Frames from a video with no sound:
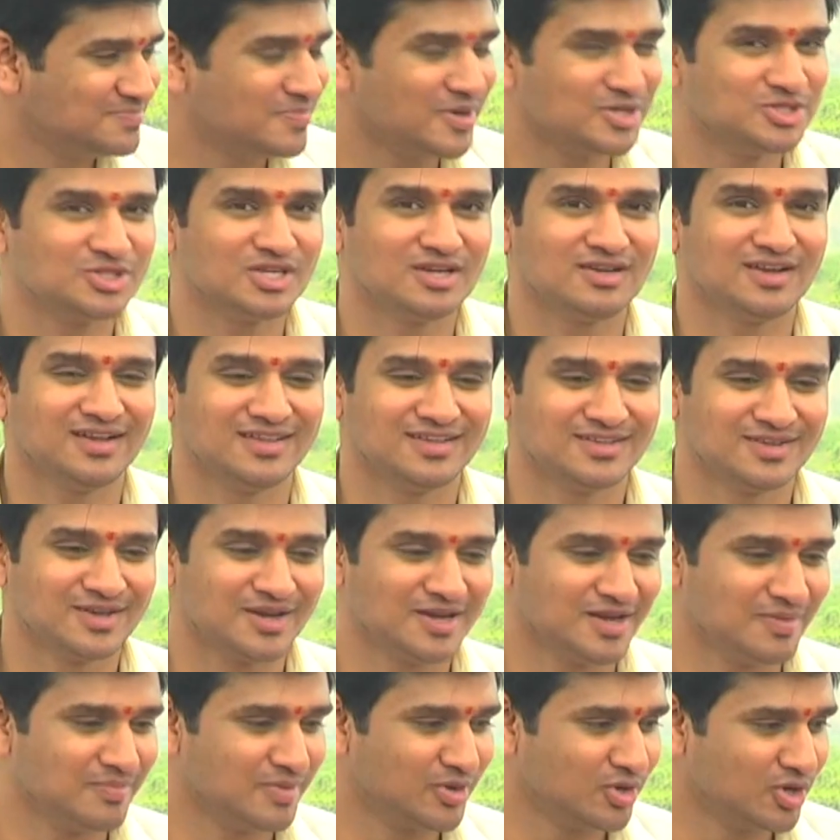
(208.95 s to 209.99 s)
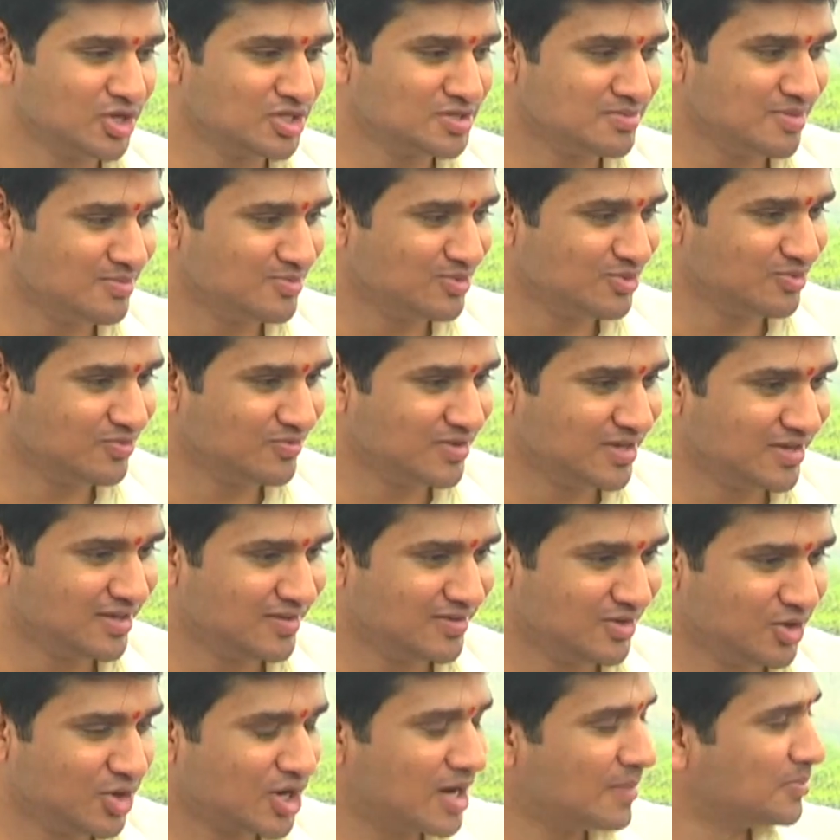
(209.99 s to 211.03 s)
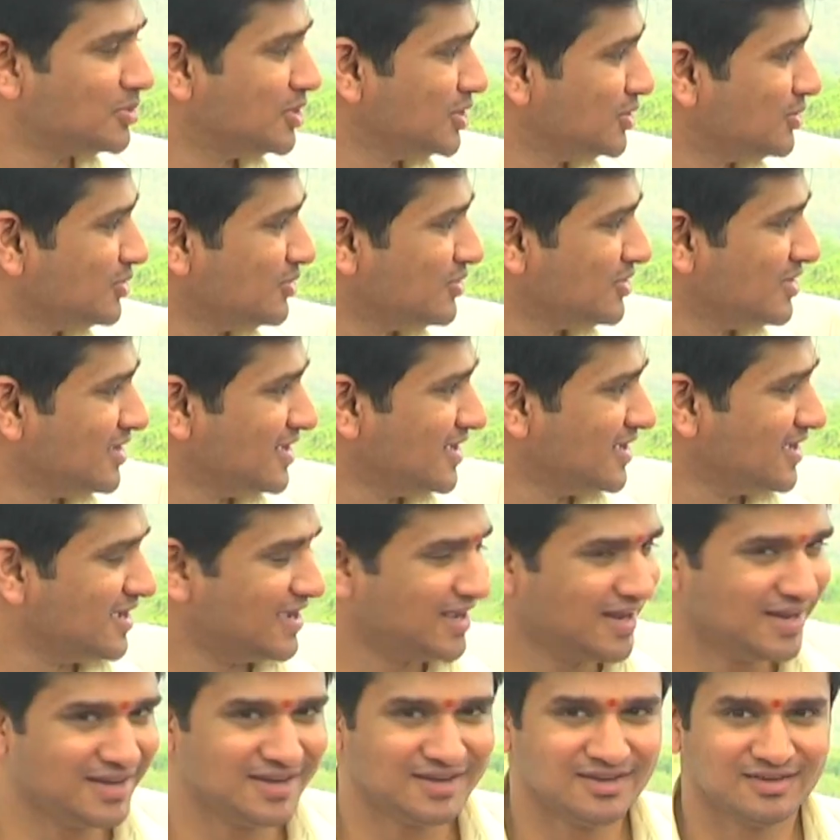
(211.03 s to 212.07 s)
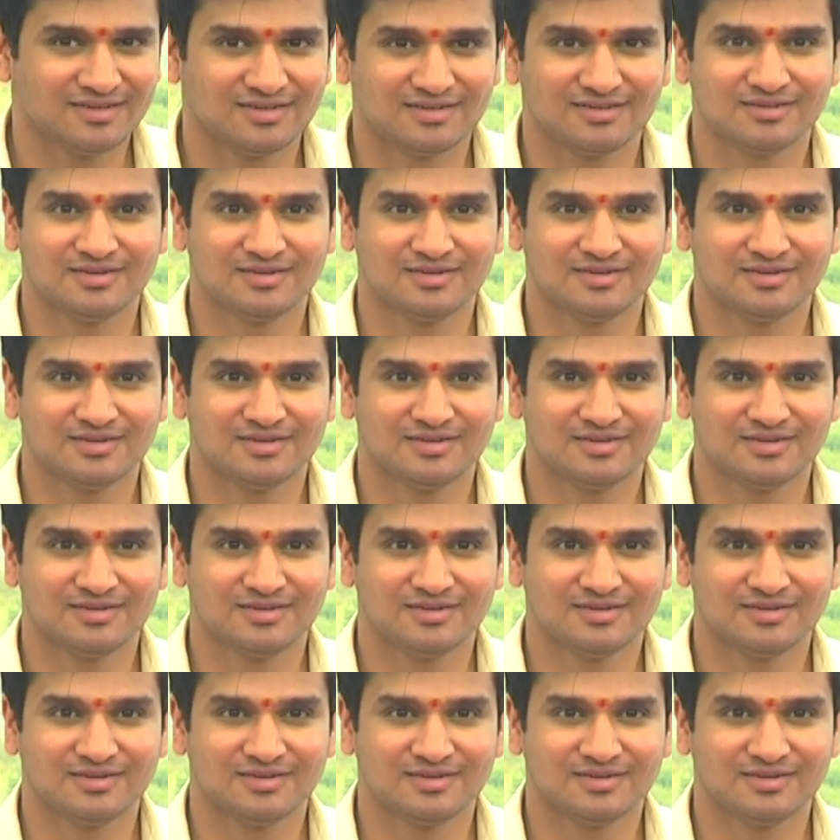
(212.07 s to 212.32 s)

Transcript: స్పెషల్ ఎందుకంటే మీ గురించి మేము వీ లుక్అప్ టు యూ అండ్